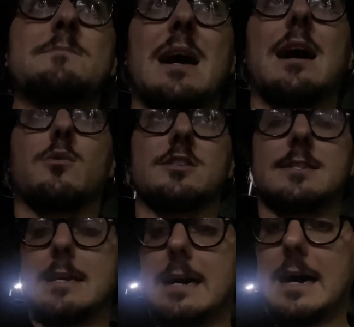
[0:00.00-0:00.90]
A
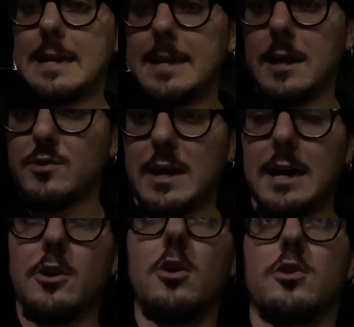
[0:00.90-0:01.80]
questi cali
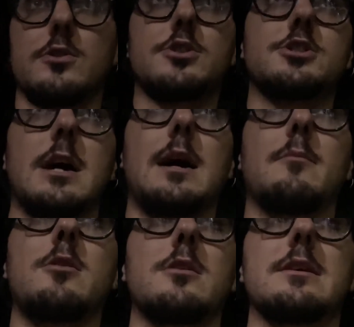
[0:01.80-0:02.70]
Lautaro lo
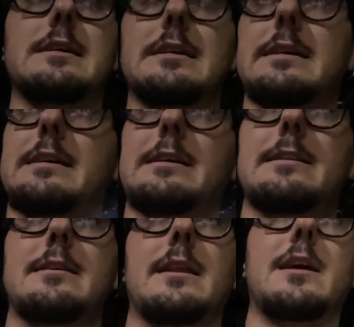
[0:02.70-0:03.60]
conosciamo e eh,
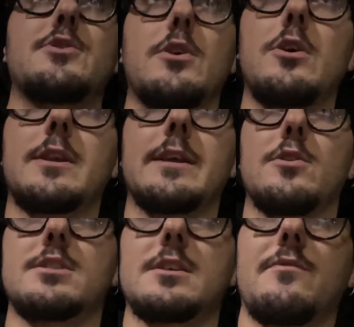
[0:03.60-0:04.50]
gli allenatori, lo
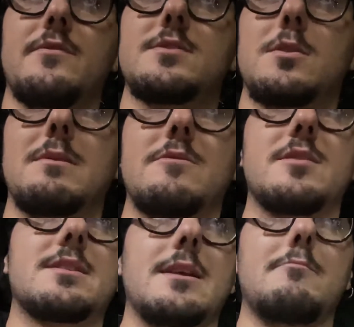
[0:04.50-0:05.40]
staff insomma devono
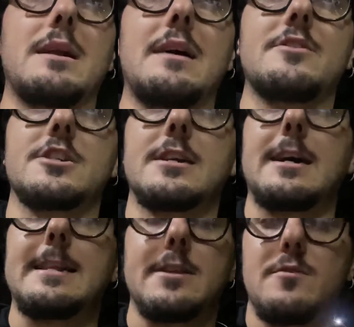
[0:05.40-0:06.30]
essere bravi,
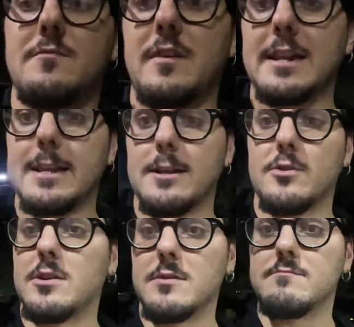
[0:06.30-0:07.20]
cercare di non fargli,
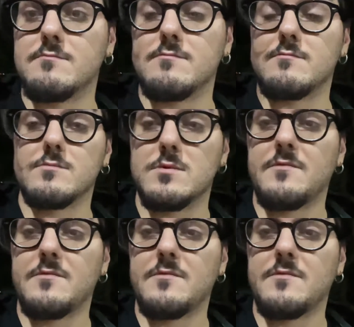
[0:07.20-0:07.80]
di non